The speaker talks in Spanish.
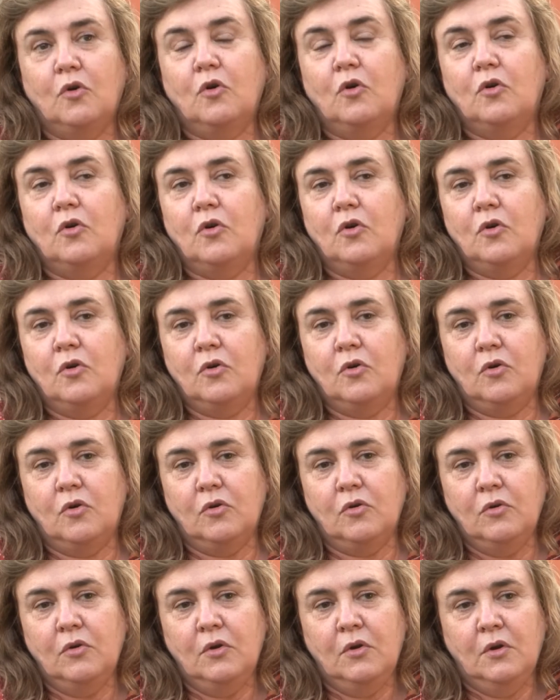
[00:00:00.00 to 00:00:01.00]

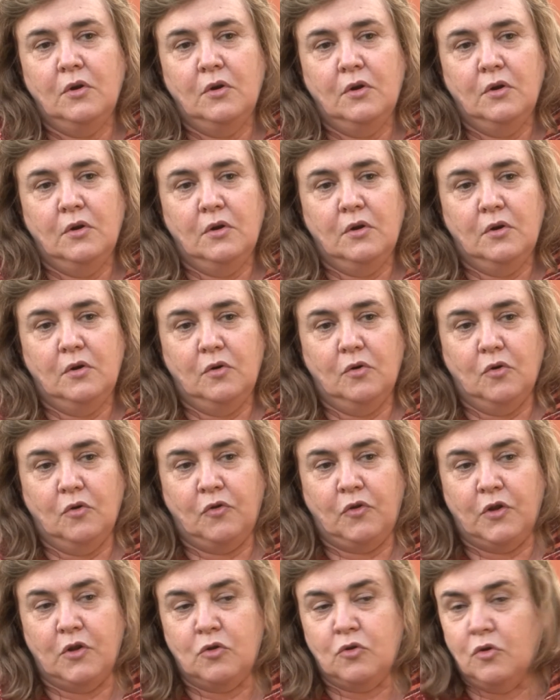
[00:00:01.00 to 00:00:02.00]
conozco
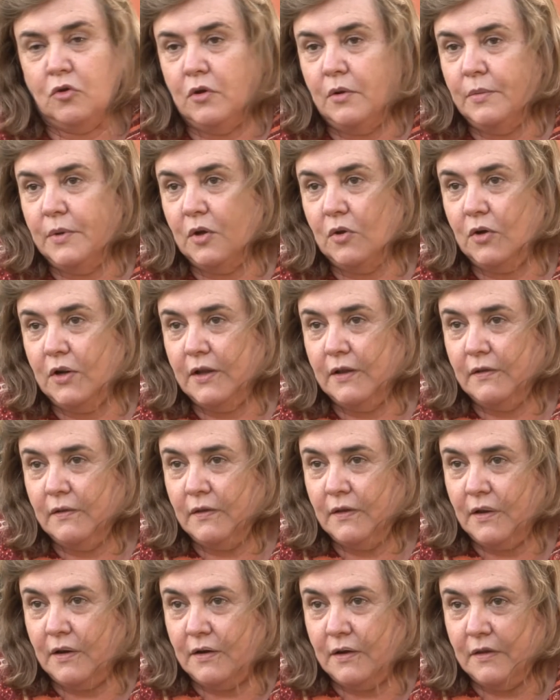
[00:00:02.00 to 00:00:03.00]
los hechos de
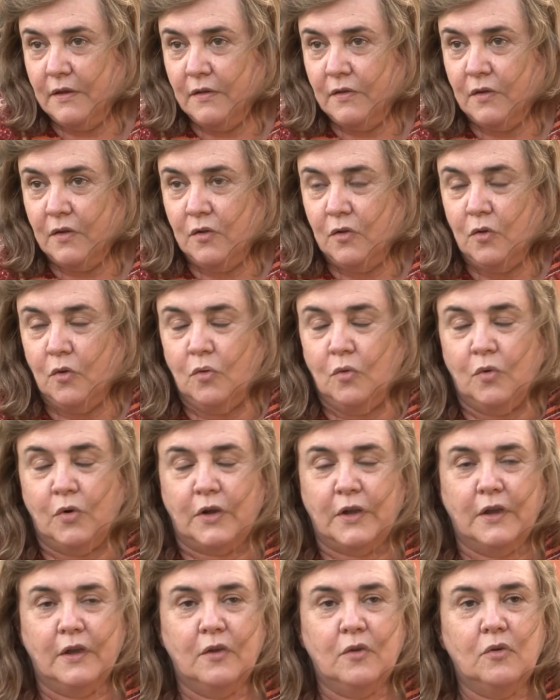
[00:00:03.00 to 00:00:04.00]
violencia que dicen que
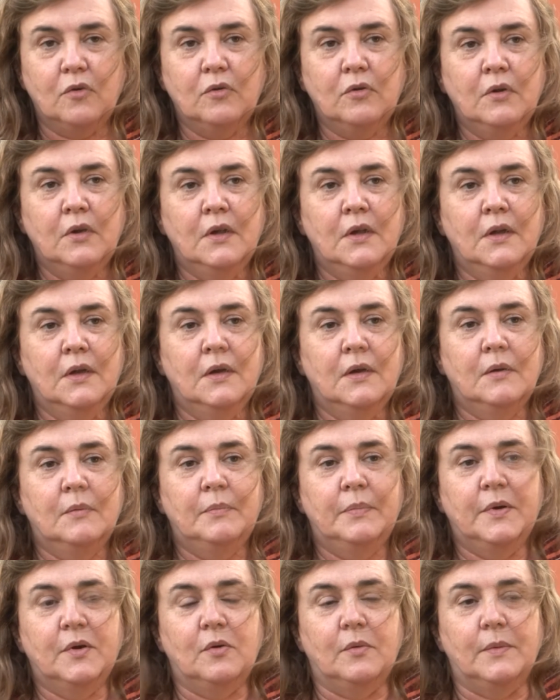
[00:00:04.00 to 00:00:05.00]
ocurrieron,
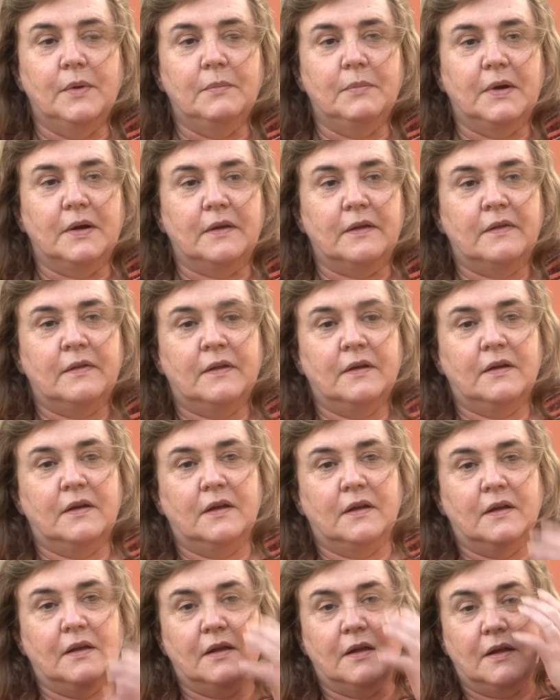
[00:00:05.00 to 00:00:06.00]
pero me parece
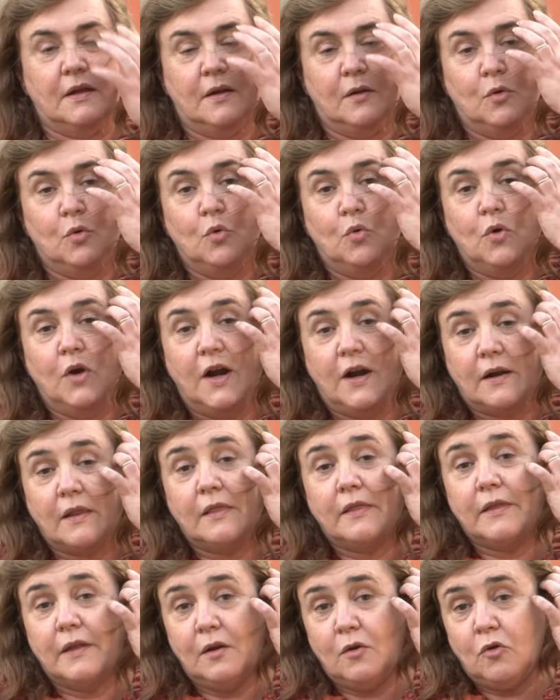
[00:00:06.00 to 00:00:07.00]
que el lugar
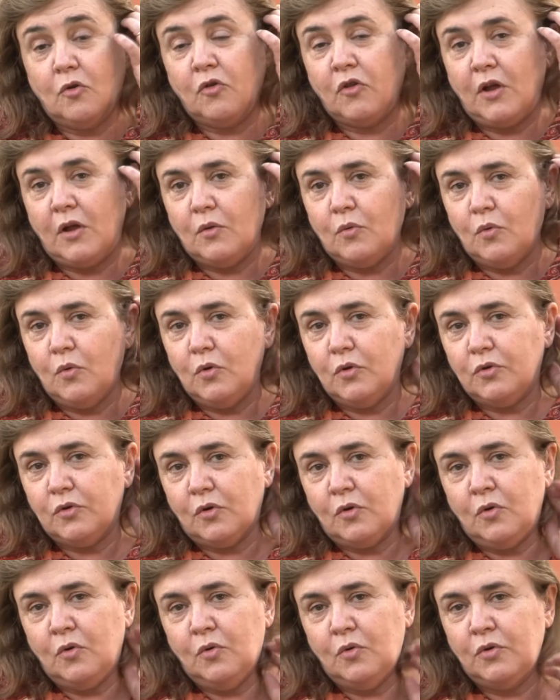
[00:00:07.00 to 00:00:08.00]
de los
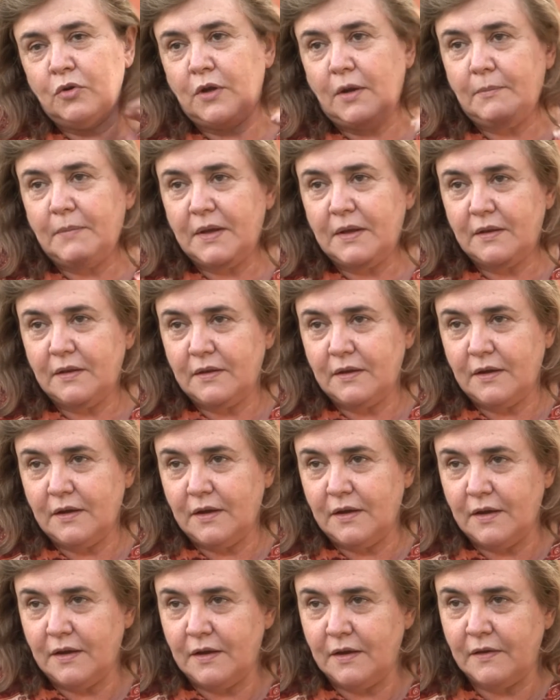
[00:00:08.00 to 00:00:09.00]
adultos
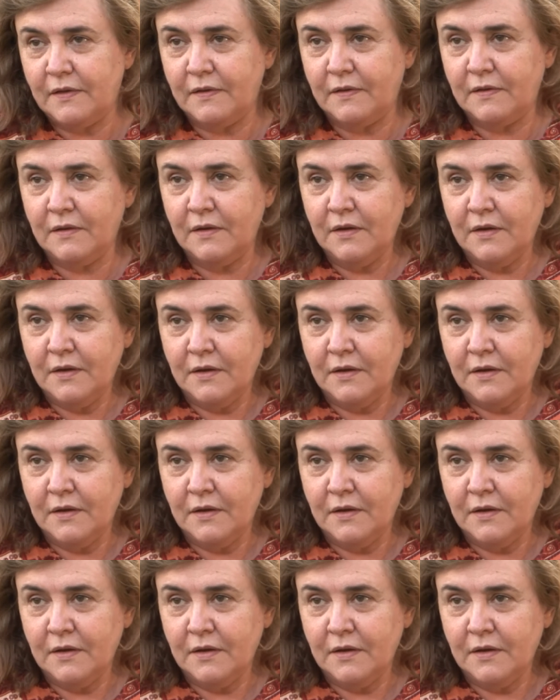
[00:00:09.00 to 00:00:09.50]
justamente es